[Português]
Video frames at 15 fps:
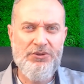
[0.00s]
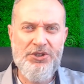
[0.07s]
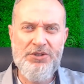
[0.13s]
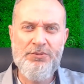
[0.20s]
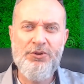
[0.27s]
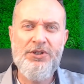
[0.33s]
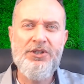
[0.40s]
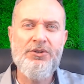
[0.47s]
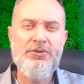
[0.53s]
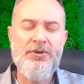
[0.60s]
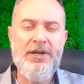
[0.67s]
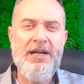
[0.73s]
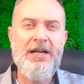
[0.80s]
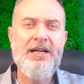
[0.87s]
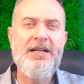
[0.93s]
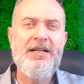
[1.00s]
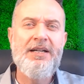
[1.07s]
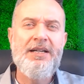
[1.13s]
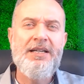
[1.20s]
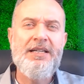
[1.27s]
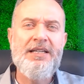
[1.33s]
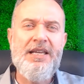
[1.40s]
de monitorar
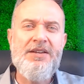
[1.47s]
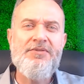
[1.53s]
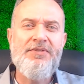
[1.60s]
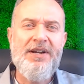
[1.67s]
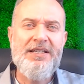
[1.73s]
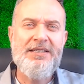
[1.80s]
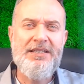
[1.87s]
e nem faz